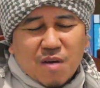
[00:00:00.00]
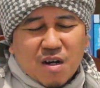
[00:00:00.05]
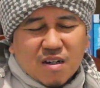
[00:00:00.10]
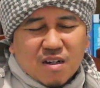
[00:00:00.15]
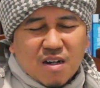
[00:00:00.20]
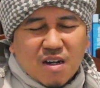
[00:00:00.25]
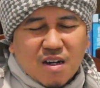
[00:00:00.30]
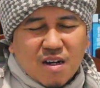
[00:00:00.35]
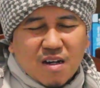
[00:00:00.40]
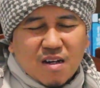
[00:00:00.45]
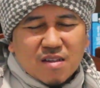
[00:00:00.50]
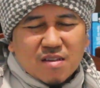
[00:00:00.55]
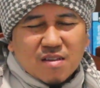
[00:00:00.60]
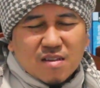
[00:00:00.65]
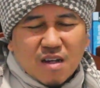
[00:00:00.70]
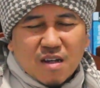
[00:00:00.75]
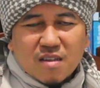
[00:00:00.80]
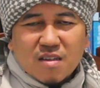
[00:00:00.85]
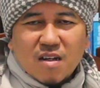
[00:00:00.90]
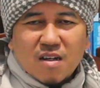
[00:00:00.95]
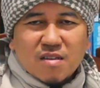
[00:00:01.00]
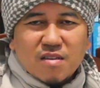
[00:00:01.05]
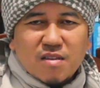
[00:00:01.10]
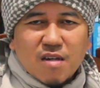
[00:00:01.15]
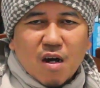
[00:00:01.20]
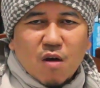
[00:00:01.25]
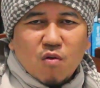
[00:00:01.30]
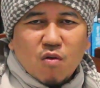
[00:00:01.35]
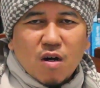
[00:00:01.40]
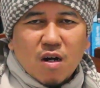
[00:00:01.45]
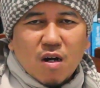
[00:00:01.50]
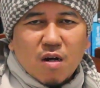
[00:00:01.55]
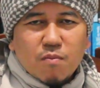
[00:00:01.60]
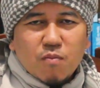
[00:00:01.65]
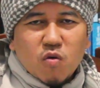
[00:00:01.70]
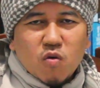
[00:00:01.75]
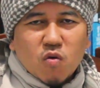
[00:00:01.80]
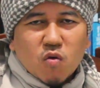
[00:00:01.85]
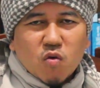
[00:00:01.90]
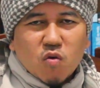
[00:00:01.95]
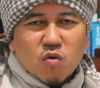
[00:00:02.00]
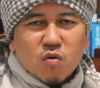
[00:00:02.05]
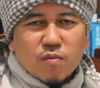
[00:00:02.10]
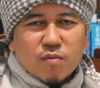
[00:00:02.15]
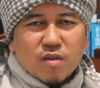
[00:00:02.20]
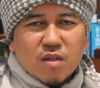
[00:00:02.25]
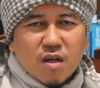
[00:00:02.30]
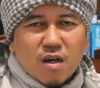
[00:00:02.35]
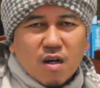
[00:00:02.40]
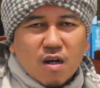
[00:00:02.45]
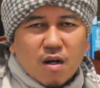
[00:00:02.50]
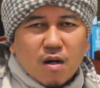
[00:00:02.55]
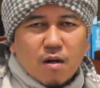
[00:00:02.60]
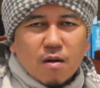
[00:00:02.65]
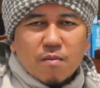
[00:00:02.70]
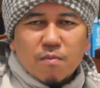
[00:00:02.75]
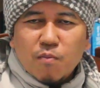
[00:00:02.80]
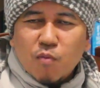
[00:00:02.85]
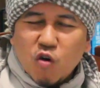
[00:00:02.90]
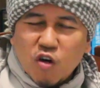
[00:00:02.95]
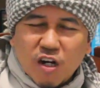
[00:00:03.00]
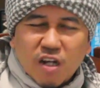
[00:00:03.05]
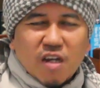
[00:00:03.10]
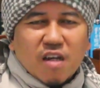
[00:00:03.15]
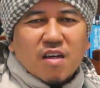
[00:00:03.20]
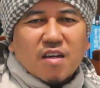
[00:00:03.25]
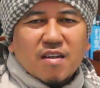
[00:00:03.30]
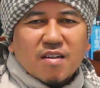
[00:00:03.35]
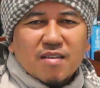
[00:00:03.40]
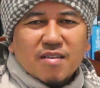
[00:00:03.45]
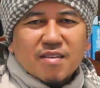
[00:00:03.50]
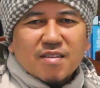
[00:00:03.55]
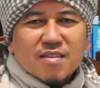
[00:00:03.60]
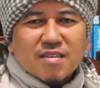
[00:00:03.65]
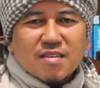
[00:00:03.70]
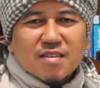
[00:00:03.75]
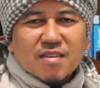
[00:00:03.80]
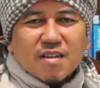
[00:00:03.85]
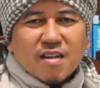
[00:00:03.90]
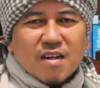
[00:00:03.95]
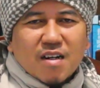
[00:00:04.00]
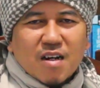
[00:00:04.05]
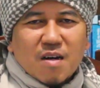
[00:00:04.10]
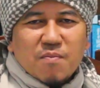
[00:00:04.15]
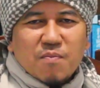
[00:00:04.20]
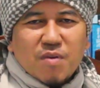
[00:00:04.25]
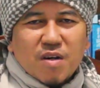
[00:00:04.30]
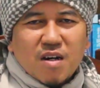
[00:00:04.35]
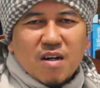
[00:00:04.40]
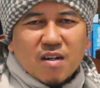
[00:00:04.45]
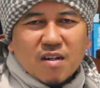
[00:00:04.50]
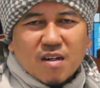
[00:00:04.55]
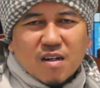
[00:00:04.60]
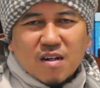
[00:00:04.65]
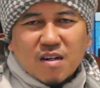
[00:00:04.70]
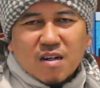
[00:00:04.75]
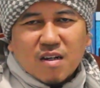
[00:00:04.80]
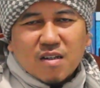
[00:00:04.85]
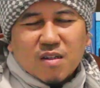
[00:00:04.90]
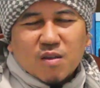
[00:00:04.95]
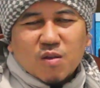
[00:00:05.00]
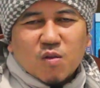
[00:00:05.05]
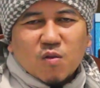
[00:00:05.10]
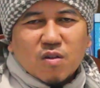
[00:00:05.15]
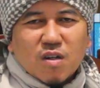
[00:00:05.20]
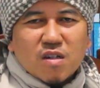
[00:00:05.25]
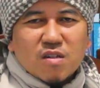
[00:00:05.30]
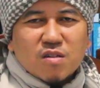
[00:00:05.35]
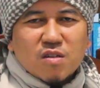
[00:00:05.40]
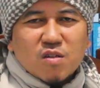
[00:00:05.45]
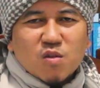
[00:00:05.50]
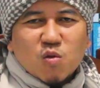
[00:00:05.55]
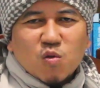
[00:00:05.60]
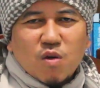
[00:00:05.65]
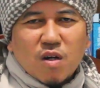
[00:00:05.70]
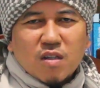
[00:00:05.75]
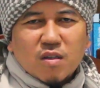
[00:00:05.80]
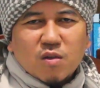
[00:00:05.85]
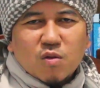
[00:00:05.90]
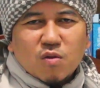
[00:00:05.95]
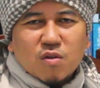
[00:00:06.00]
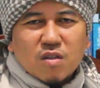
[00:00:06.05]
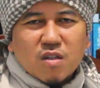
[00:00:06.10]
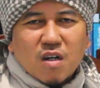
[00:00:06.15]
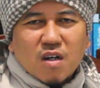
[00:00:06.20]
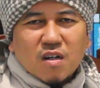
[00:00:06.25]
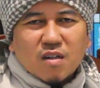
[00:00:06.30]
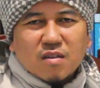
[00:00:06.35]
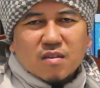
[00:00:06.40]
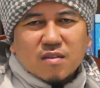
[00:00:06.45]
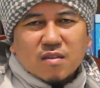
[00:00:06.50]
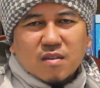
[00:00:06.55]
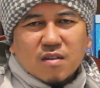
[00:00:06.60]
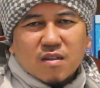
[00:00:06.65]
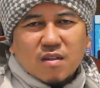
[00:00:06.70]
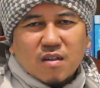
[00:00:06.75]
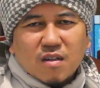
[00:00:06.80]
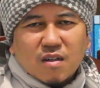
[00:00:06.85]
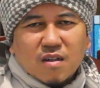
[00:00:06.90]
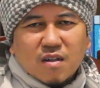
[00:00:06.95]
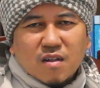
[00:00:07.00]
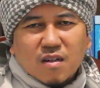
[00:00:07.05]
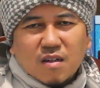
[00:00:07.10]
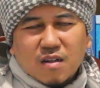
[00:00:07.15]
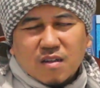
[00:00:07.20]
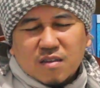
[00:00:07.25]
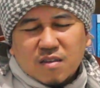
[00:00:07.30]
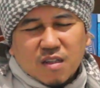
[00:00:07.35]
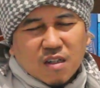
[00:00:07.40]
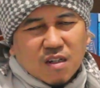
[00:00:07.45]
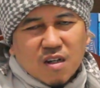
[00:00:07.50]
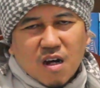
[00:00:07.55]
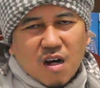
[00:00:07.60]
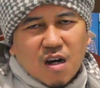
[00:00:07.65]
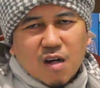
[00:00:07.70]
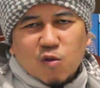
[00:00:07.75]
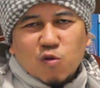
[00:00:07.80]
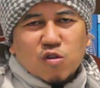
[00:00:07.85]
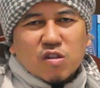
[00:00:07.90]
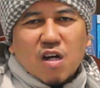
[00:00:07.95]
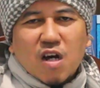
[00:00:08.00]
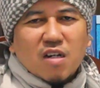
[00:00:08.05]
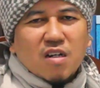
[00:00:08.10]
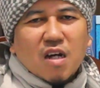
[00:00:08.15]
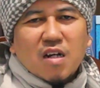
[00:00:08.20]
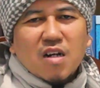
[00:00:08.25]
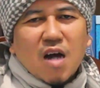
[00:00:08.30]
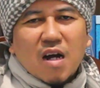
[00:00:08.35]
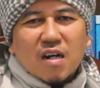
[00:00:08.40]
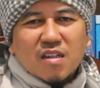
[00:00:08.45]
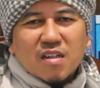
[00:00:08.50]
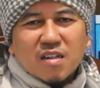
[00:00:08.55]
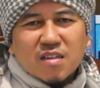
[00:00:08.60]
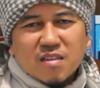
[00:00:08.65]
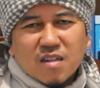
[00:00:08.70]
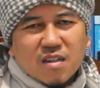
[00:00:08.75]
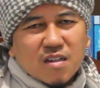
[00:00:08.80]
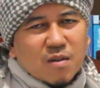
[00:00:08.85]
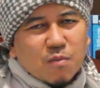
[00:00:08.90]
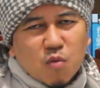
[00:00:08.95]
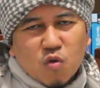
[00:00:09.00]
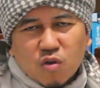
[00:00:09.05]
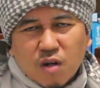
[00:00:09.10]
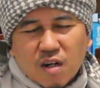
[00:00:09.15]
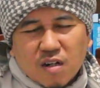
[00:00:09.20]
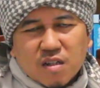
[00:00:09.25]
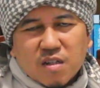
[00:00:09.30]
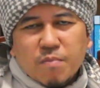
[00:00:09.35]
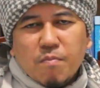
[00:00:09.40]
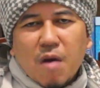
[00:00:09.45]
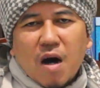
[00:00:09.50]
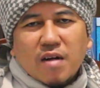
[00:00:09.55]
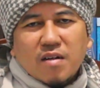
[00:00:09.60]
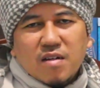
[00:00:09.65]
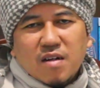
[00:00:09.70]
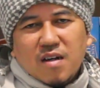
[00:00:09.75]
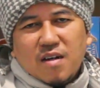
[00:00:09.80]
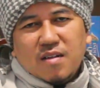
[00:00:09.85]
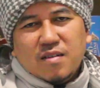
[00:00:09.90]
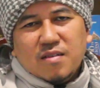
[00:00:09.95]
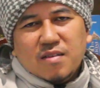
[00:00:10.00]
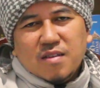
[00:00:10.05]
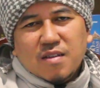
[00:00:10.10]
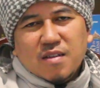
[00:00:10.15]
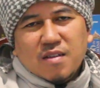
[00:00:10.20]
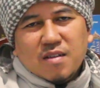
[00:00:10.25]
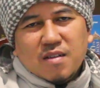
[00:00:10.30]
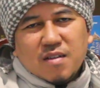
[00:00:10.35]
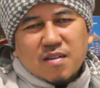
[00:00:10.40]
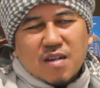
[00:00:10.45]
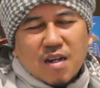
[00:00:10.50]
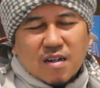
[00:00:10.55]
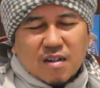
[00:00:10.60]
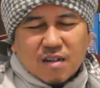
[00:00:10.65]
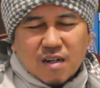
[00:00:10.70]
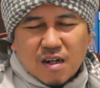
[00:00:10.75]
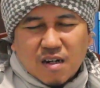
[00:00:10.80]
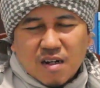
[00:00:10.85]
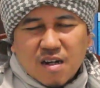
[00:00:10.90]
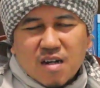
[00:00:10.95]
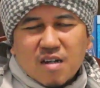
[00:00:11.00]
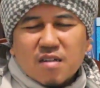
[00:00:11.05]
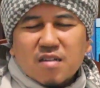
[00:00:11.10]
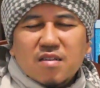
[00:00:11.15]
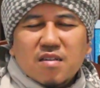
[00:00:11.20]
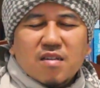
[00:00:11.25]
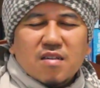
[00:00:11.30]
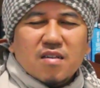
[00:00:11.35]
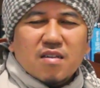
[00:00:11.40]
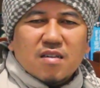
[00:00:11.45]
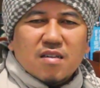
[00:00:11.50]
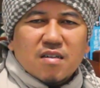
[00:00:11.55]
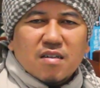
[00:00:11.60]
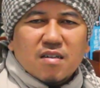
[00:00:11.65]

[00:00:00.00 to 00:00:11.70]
Maka saya jawab hukumnya boleh. Kenapa? Karena itu kan sesuatu yang uh, tidak harus ada dalilnya dan bukan ibadah dan kena ke